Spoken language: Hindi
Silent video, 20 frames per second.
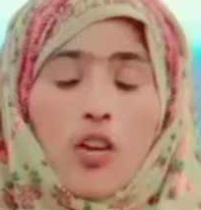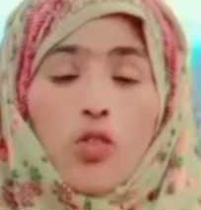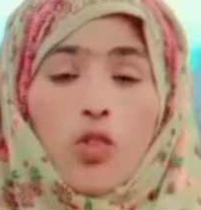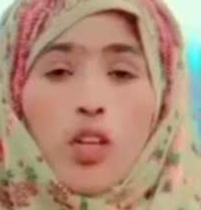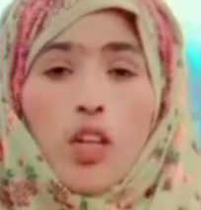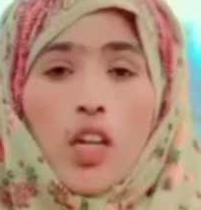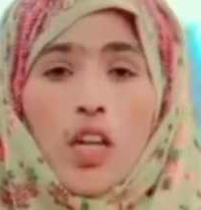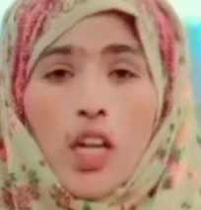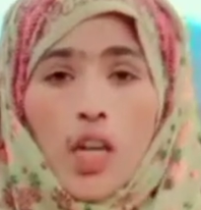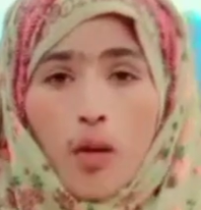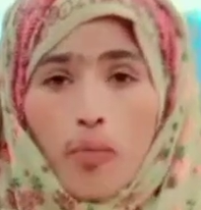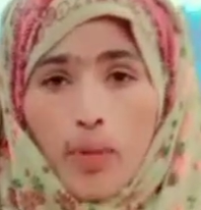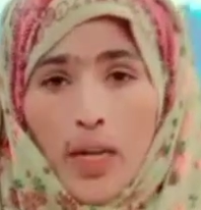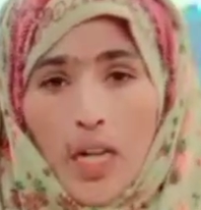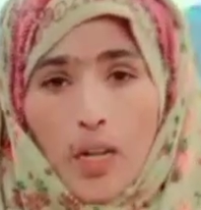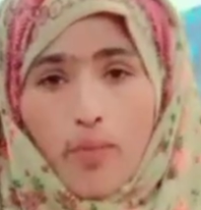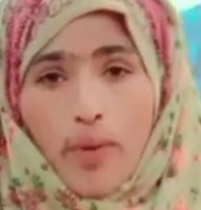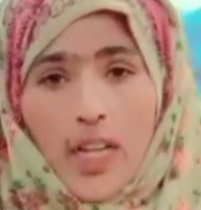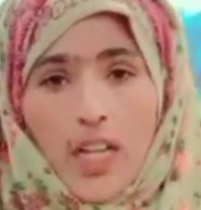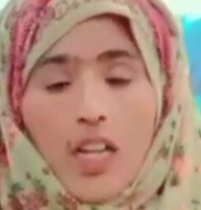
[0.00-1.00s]
कोई
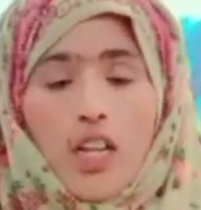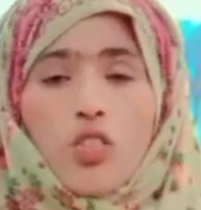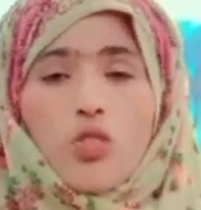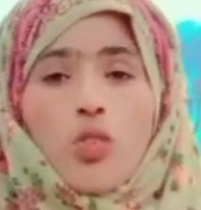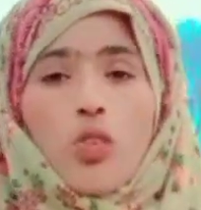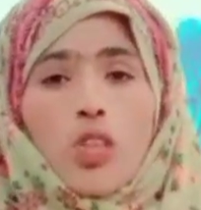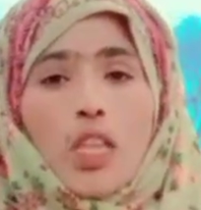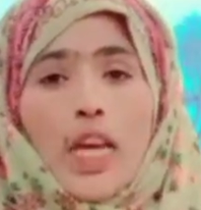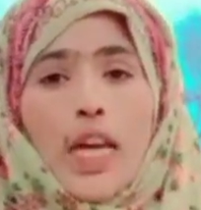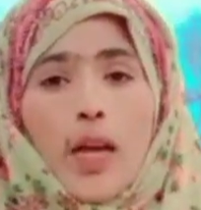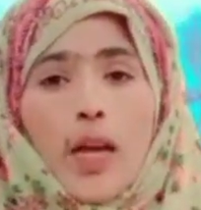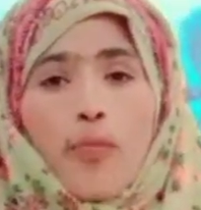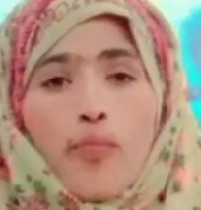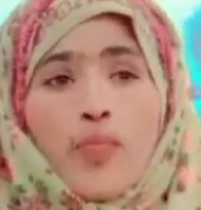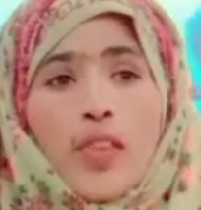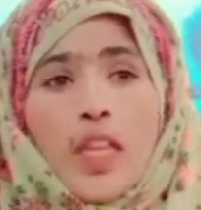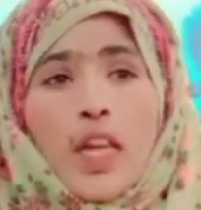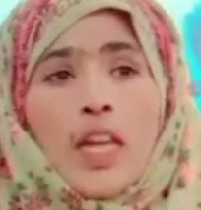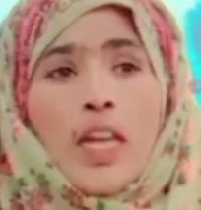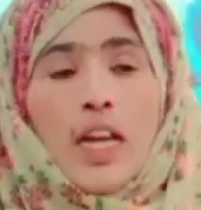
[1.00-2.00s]
पेट भर के सोता है
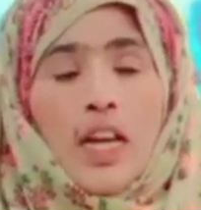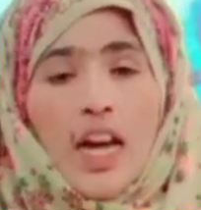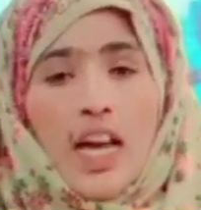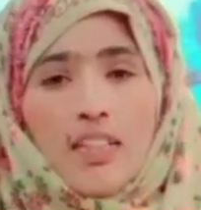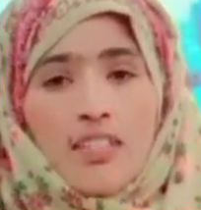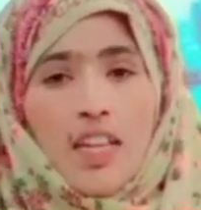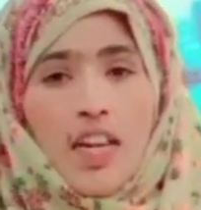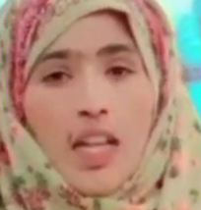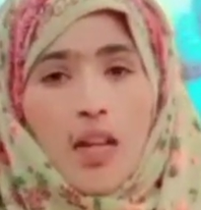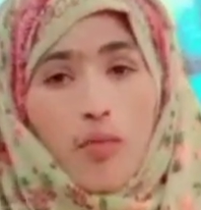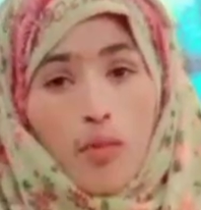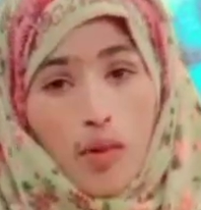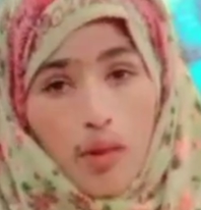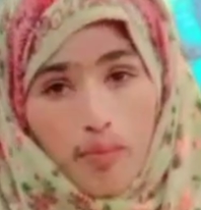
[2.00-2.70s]
खासकर